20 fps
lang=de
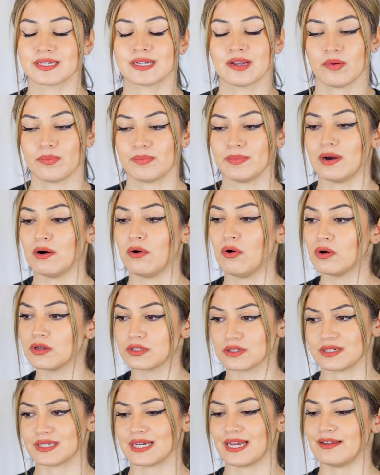glaubt mir, holt
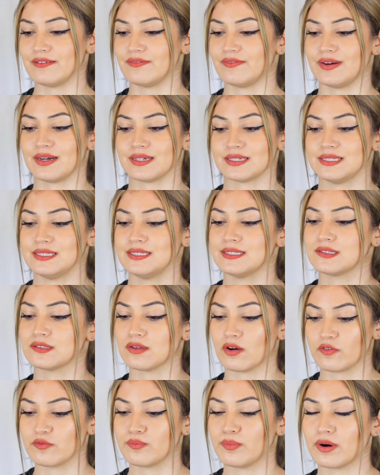euch einfach die
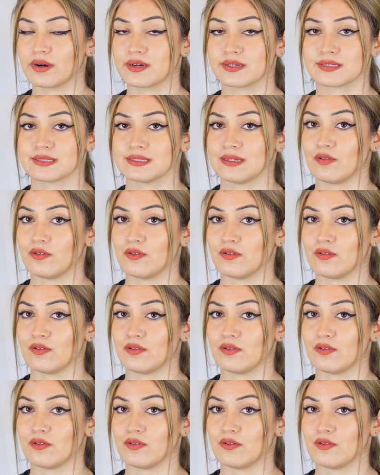Softboxen